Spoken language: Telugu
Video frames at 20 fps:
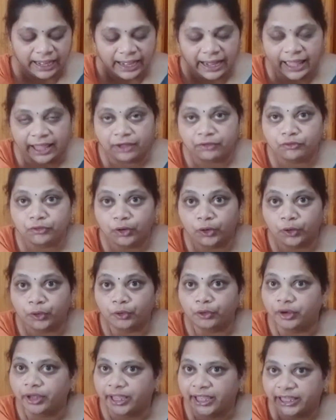లైవ్లో
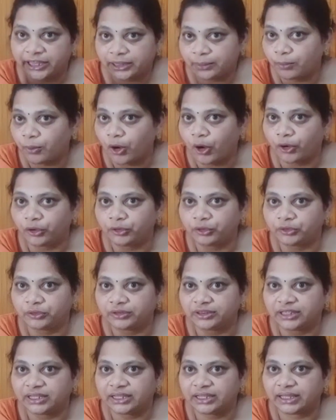ఏది
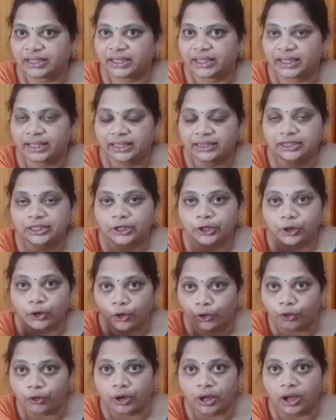బాగుంటుంది ఏది
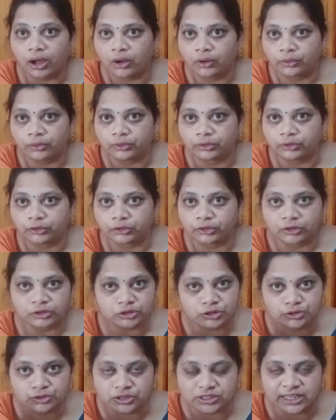గ్లోగా ఉంటుందో
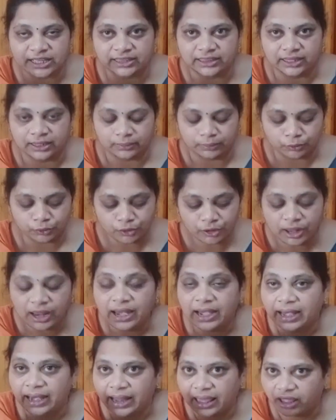చూసేద్దాము
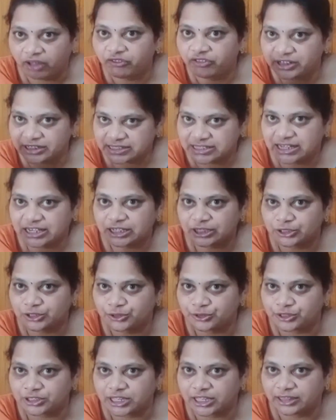లైవ్ రిజల్ట్
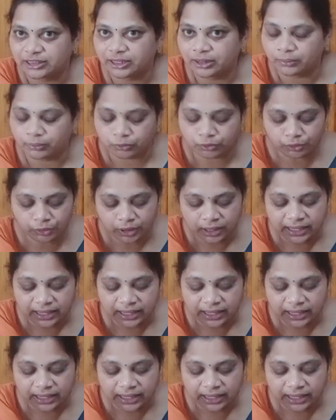చూసేద్దాము